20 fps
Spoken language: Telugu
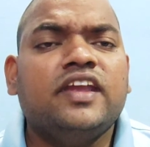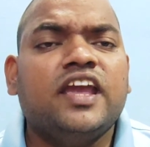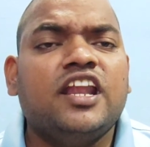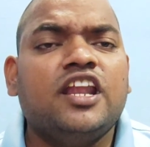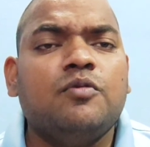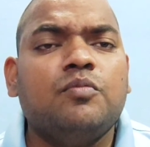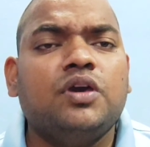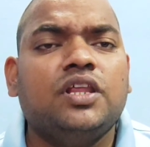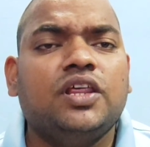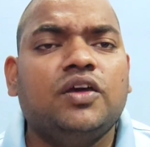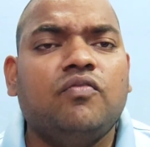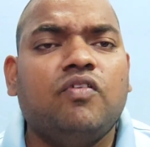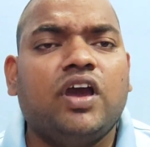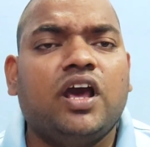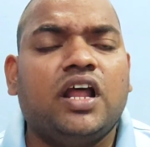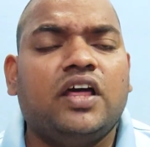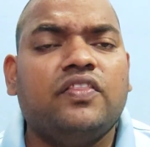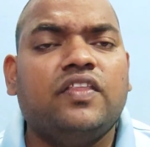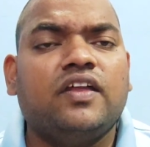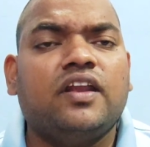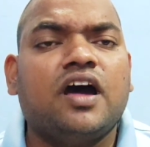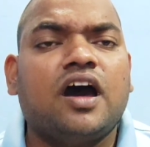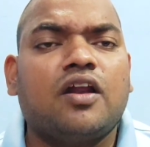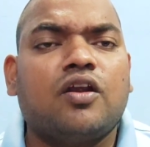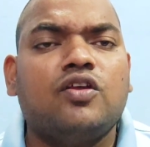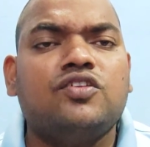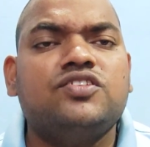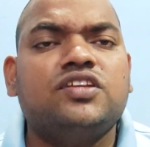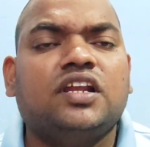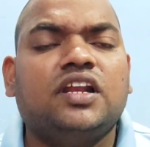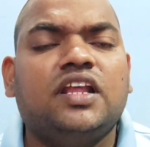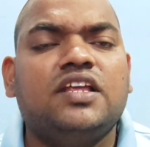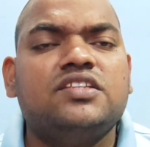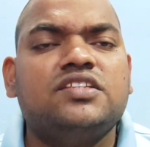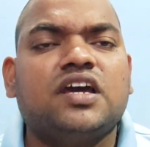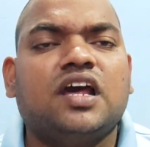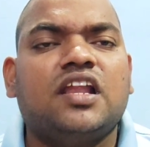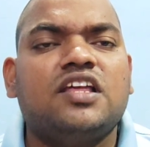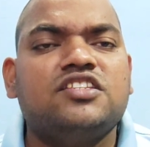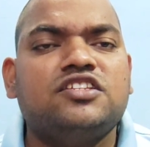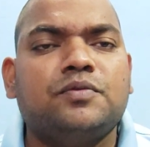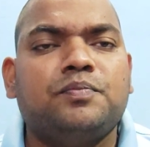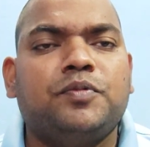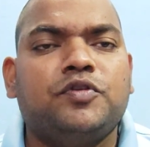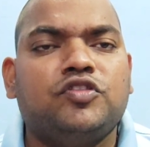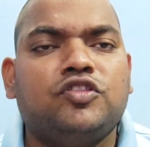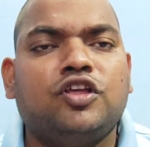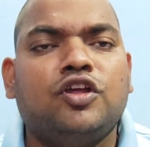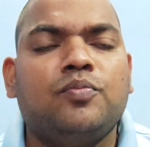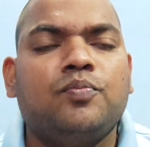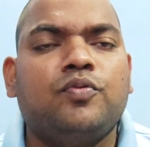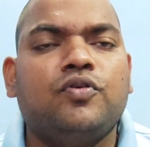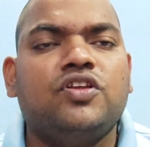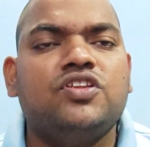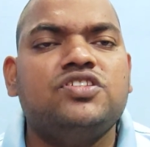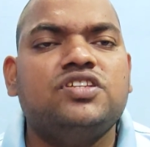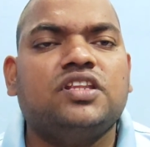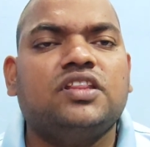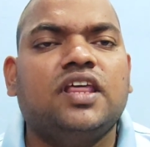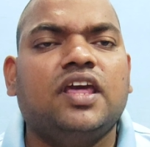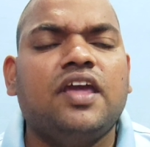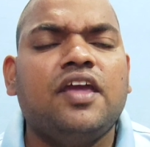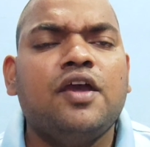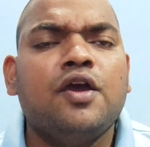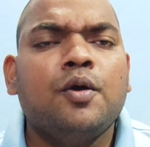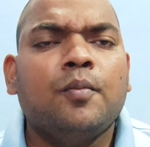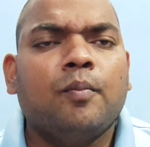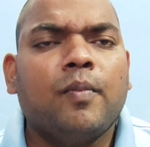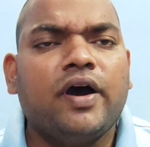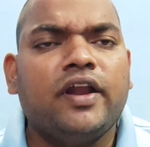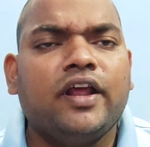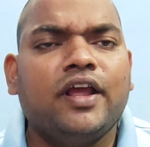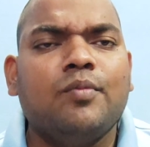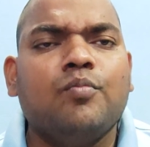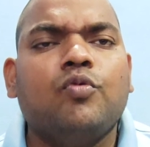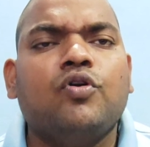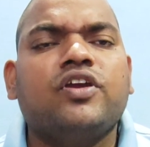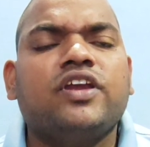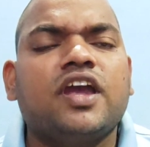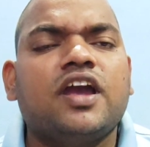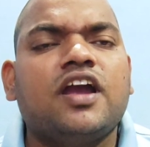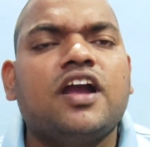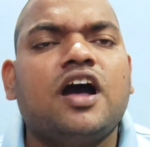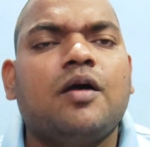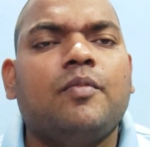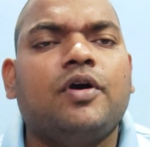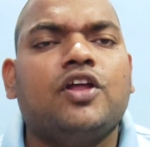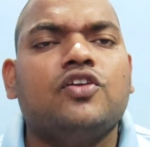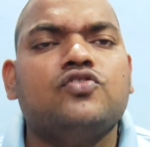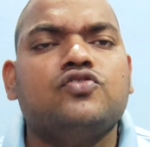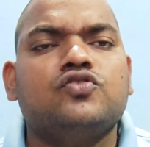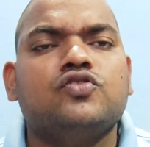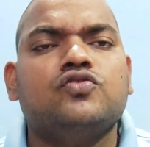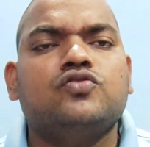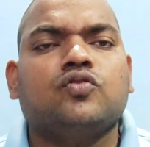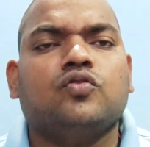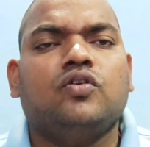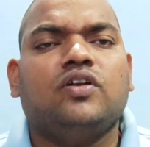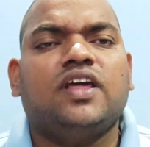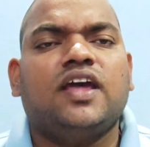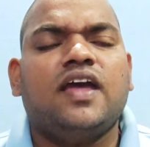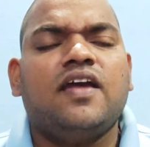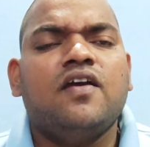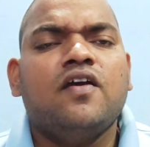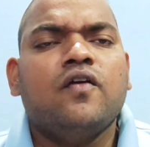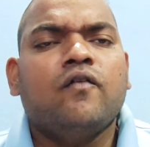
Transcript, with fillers: ఎనిమిది వేల దినార్లు చెల్లించాలని చెప్పి తీర్పునిచ్చింది మరి ముఖ్యంగా మనం చూసుకుంటే